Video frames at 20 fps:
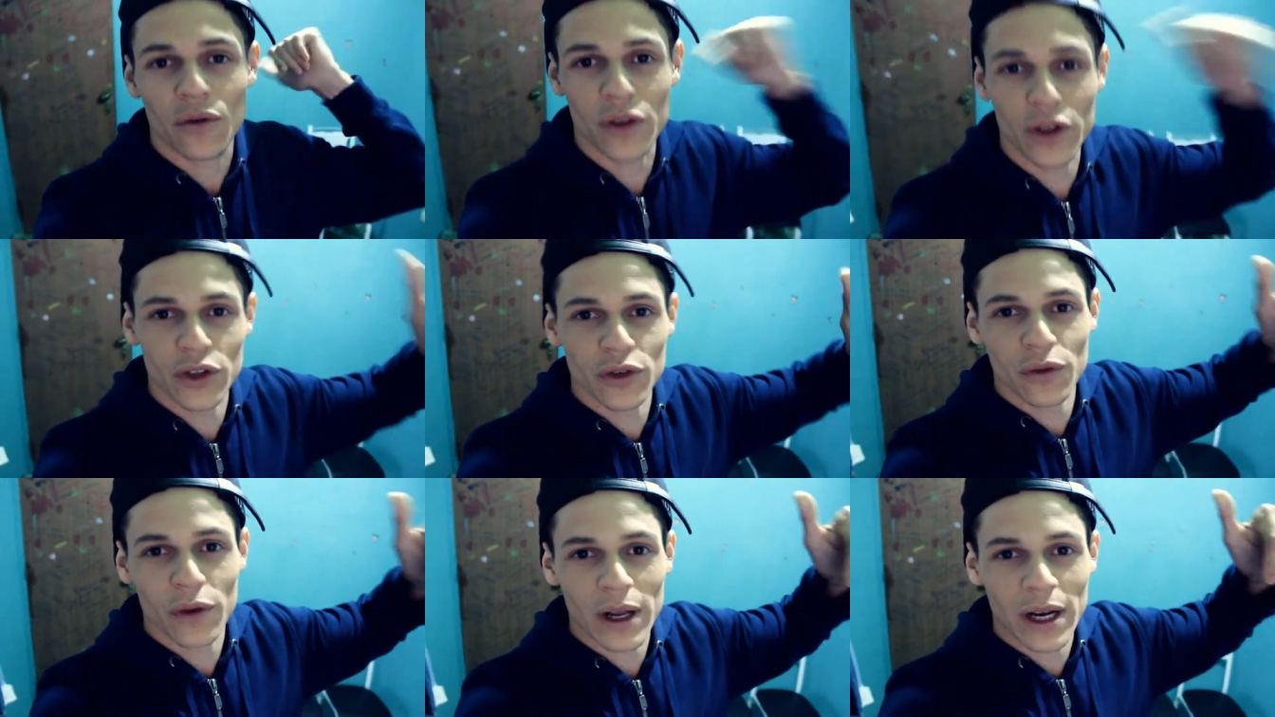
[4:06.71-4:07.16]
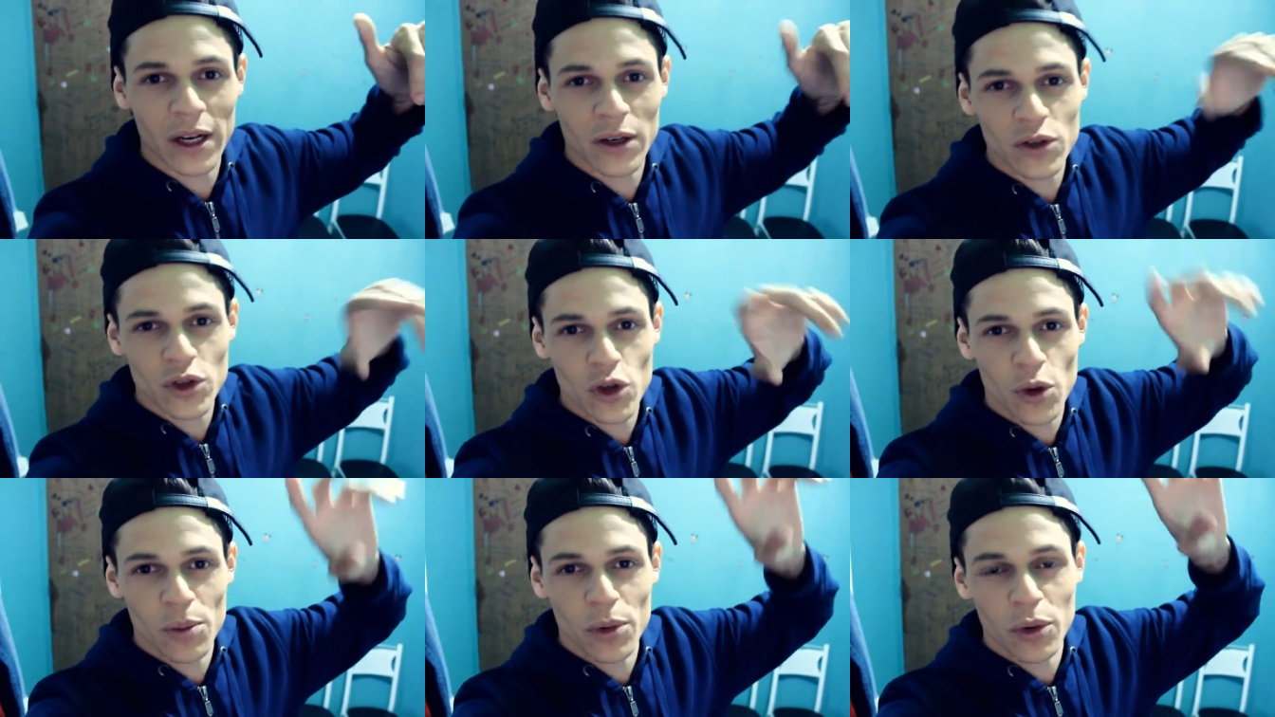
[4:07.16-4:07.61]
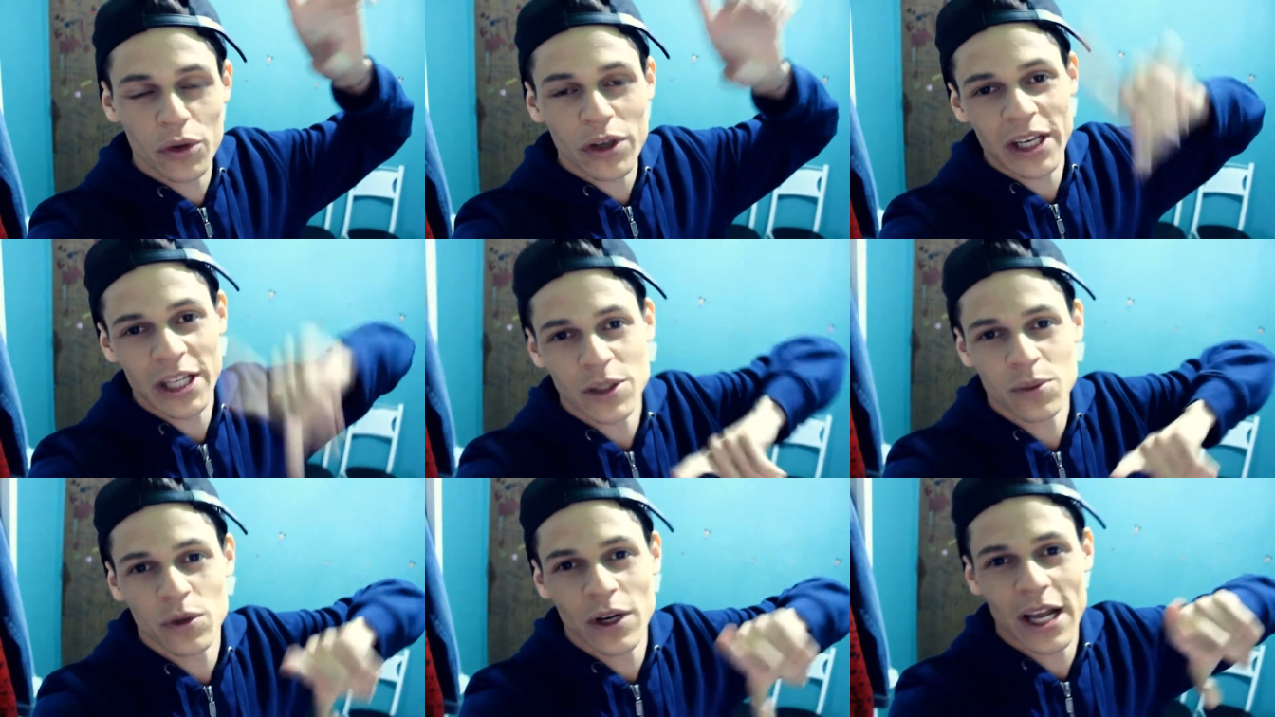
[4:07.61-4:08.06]
O um vídeo falando sobre o
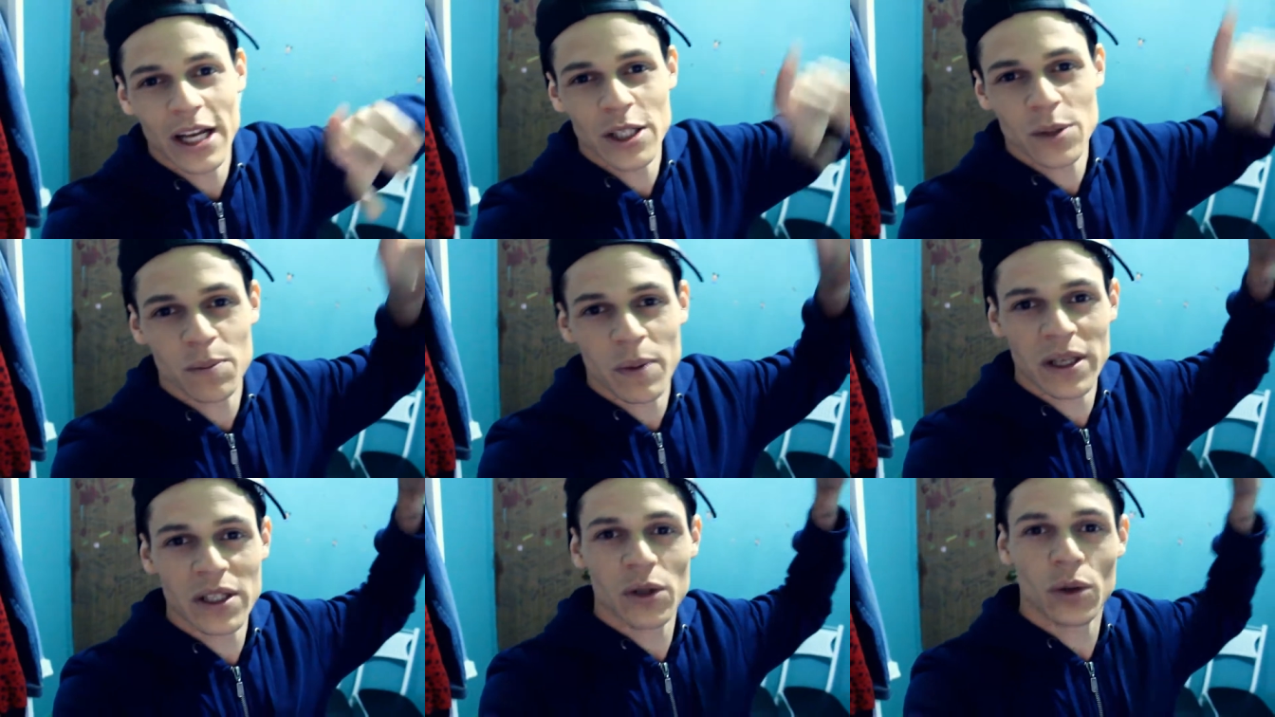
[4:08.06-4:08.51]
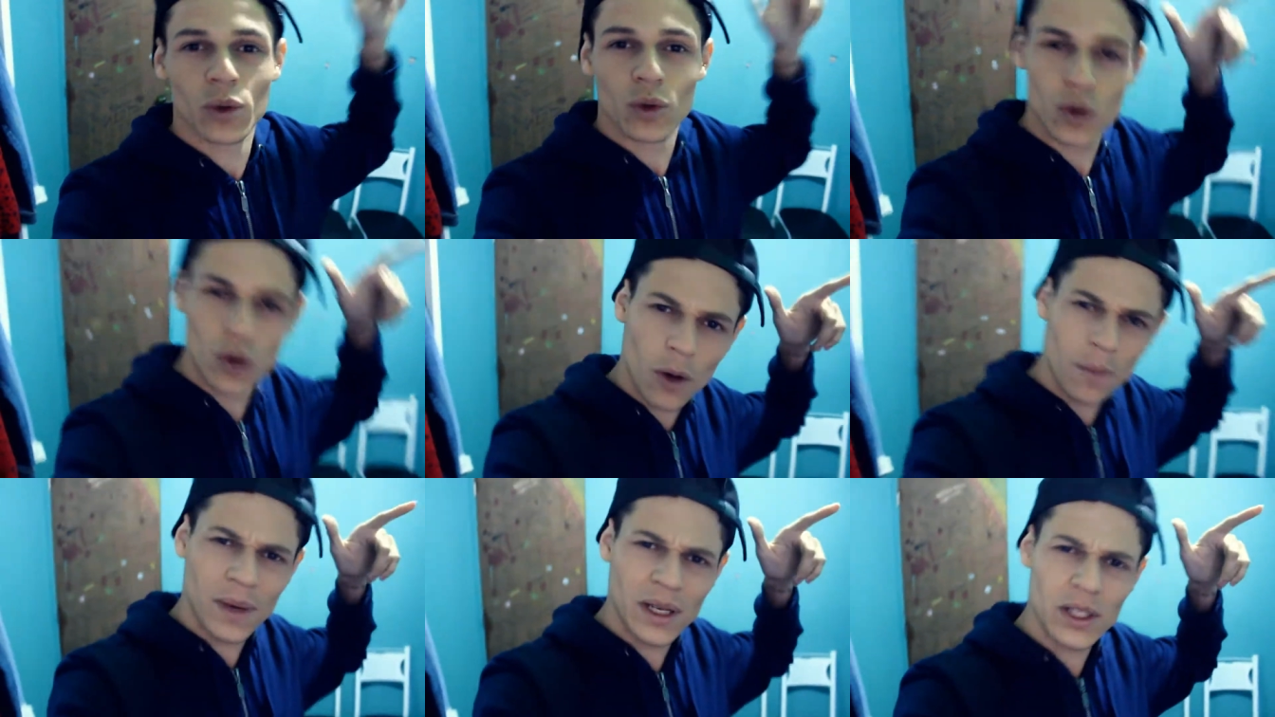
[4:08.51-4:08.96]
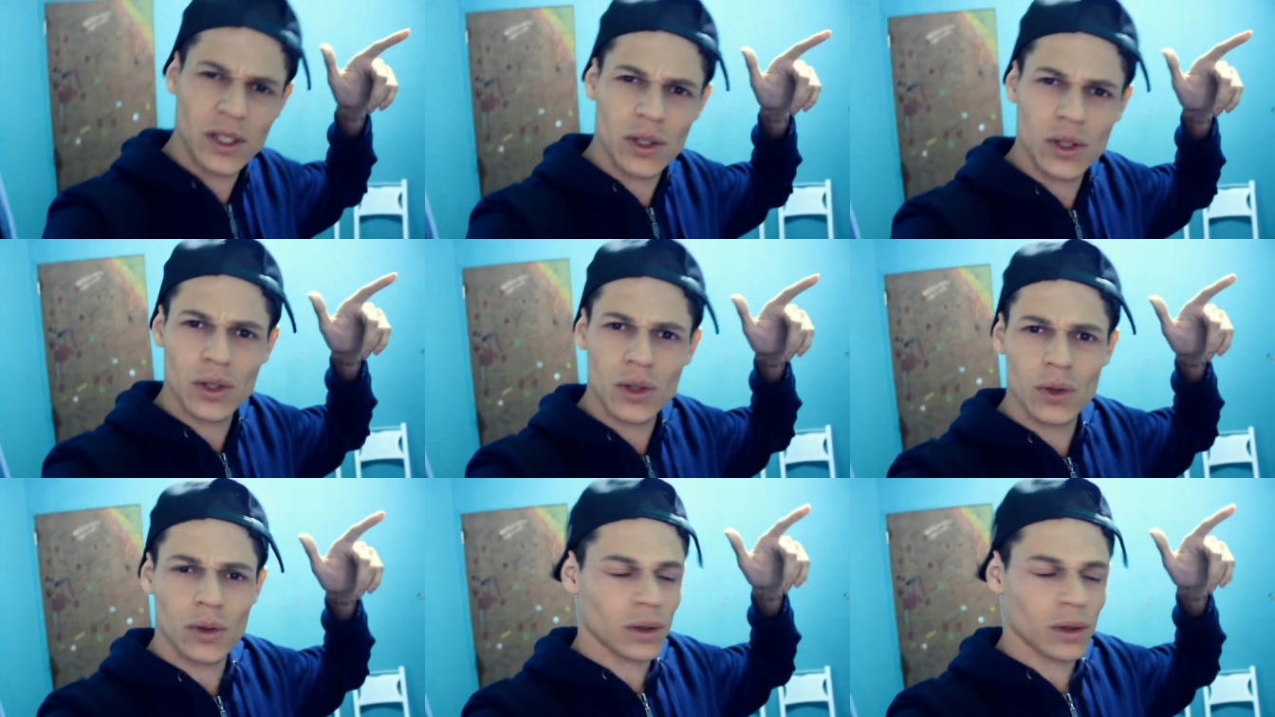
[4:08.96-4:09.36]
que as mulheres pensam dos homens